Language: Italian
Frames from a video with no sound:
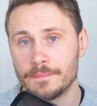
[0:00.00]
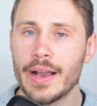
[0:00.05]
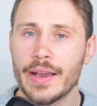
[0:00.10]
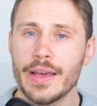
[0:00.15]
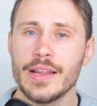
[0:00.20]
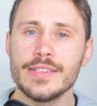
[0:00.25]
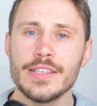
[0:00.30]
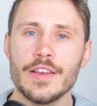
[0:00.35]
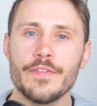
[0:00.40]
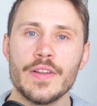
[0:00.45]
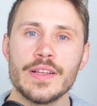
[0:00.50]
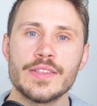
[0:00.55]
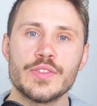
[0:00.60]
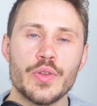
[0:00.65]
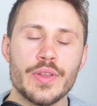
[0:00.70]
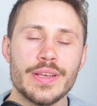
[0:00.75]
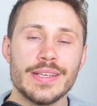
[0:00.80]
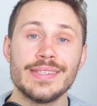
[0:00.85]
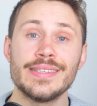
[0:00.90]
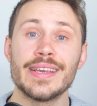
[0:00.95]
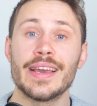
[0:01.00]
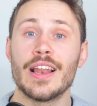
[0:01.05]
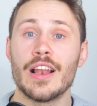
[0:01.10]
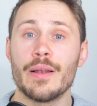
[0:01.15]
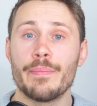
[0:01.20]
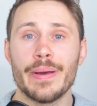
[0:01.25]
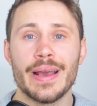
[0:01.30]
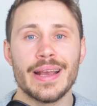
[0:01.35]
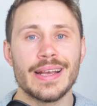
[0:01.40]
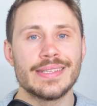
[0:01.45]
La crisi inflazionistica
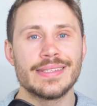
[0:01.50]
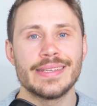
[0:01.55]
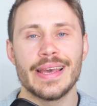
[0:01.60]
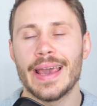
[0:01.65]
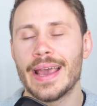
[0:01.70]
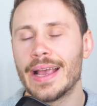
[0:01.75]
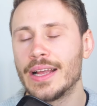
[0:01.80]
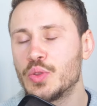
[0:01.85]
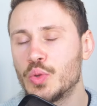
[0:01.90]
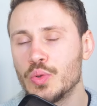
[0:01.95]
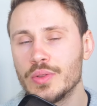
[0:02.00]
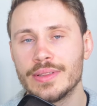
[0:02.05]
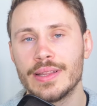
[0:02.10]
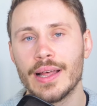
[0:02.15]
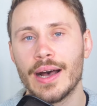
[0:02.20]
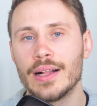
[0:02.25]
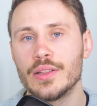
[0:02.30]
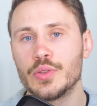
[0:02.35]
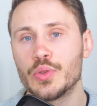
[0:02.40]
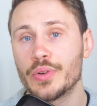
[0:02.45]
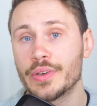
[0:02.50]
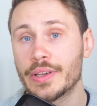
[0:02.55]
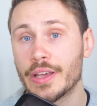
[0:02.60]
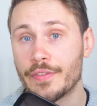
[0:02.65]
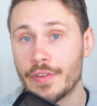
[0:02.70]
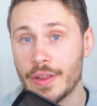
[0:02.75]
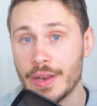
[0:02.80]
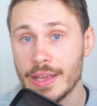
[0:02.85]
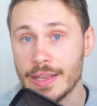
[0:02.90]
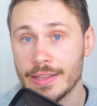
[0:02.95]
nel paese è tutt'altro
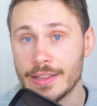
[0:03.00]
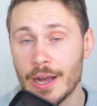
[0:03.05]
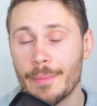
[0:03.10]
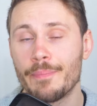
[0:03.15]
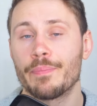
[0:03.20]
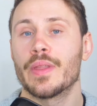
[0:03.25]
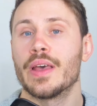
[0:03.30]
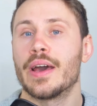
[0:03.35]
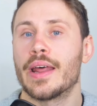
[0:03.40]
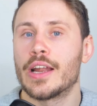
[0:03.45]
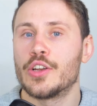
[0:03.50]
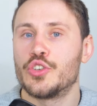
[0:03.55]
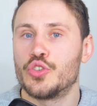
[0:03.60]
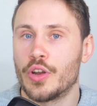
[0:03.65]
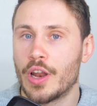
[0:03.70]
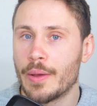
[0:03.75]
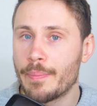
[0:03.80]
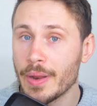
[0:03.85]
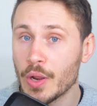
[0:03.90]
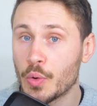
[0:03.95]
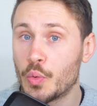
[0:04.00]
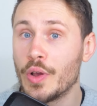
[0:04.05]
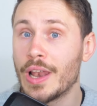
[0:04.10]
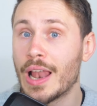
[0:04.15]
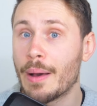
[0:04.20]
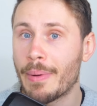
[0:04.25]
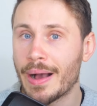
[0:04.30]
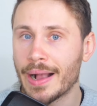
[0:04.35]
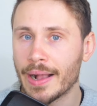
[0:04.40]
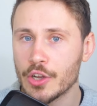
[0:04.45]
che finita, ragione per cui
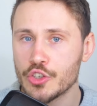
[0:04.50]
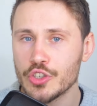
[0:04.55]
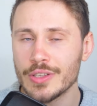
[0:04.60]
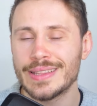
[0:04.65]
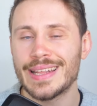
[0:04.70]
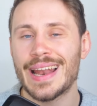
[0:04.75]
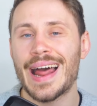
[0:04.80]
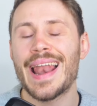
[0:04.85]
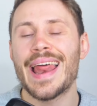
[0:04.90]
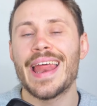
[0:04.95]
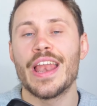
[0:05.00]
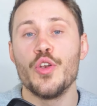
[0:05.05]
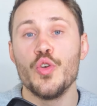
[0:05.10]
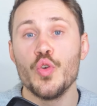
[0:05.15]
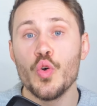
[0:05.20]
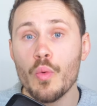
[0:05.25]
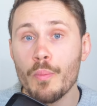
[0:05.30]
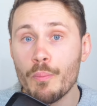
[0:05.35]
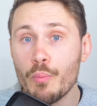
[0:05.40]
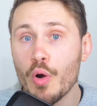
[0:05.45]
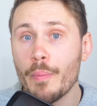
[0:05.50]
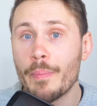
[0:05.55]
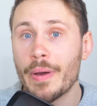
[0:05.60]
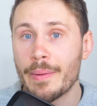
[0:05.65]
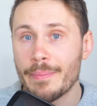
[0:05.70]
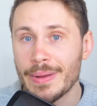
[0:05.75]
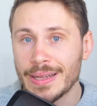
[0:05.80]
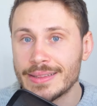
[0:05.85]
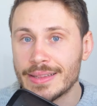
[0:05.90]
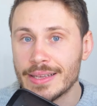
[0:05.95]
la banca centrale non può
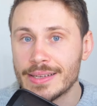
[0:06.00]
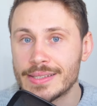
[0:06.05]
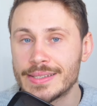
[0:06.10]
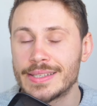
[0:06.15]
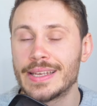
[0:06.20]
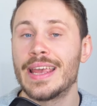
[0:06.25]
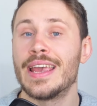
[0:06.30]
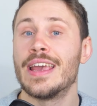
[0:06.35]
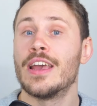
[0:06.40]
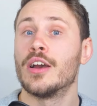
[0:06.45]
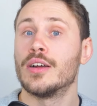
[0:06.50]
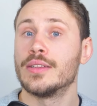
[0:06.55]
permettersi